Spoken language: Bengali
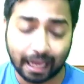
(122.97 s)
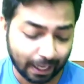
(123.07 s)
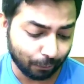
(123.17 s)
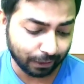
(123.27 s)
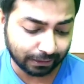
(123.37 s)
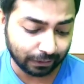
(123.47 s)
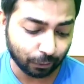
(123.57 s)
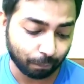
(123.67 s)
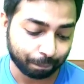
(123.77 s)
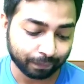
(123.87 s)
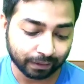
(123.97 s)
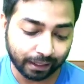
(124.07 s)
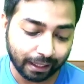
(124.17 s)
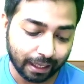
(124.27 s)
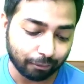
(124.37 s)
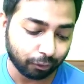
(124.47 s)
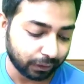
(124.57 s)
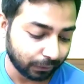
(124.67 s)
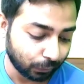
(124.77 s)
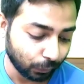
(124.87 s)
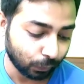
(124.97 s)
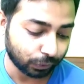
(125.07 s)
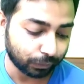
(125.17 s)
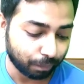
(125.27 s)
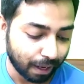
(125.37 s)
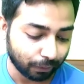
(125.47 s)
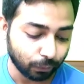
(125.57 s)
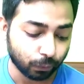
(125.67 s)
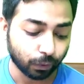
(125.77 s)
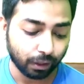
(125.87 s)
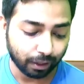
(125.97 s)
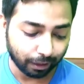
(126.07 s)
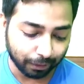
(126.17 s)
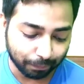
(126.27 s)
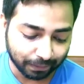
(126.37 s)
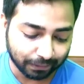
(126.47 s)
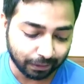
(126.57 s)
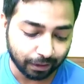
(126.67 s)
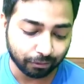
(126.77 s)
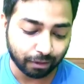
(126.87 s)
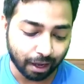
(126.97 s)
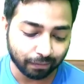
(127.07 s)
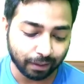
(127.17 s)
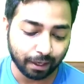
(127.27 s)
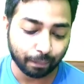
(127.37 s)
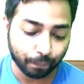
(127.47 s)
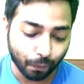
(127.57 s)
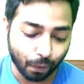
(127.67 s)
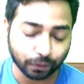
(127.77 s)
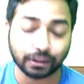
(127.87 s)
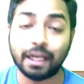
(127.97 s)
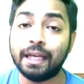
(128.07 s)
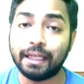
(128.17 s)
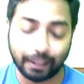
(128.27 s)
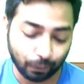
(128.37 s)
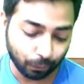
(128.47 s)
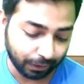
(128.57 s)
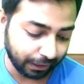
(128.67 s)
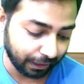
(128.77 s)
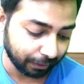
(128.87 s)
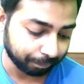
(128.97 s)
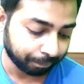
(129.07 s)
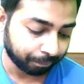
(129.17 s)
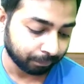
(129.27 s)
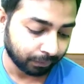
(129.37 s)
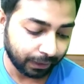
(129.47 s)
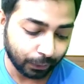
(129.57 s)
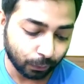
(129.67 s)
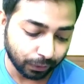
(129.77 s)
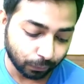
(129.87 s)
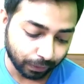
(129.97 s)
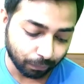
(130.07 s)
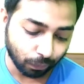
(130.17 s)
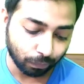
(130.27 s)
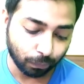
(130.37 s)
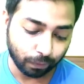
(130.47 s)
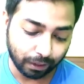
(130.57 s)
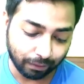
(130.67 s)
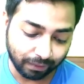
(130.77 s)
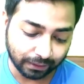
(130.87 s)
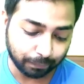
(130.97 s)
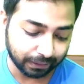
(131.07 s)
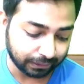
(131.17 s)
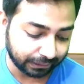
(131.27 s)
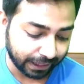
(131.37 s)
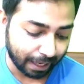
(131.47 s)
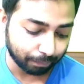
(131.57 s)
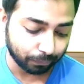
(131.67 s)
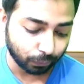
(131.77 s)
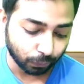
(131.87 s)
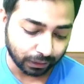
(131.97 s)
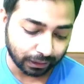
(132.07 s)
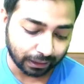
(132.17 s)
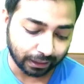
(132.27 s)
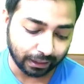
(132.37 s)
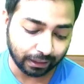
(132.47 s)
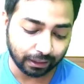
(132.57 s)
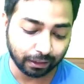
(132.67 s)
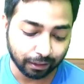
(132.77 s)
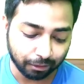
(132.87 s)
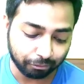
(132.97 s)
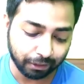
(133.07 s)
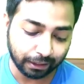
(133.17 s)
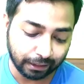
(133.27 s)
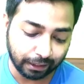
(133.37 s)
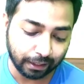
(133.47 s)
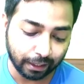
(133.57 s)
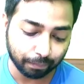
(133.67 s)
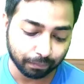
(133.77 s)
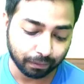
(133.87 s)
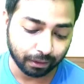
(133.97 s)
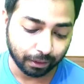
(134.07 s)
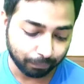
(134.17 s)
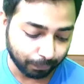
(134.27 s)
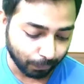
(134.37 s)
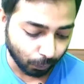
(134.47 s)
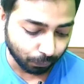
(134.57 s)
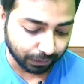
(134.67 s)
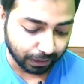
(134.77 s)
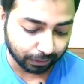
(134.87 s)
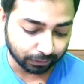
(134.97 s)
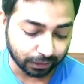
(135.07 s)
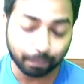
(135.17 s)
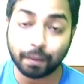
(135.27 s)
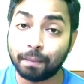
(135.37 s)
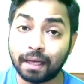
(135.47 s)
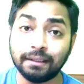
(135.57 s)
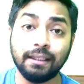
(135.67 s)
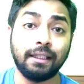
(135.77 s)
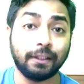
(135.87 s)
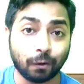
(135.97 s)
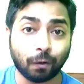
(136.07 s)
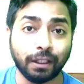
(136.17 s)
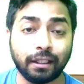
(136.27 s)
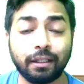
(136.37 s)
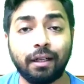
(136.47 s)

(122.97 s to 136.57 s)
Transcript: দেখা হয়েছিল কেল্লাফতে জোশ পাগলু হান্ড্রেড পার্সেন্ট লাভ আওয়ারা বস হিরোগিরি কি করে তোকে বলবো লাভ এক্সপ্রেস চ্যাম্প টোটাল দাদাগিরি গার্লফ্রেন্ড কিডন্যাপ বিবাহ অভিযান সামনে বাজি টনিক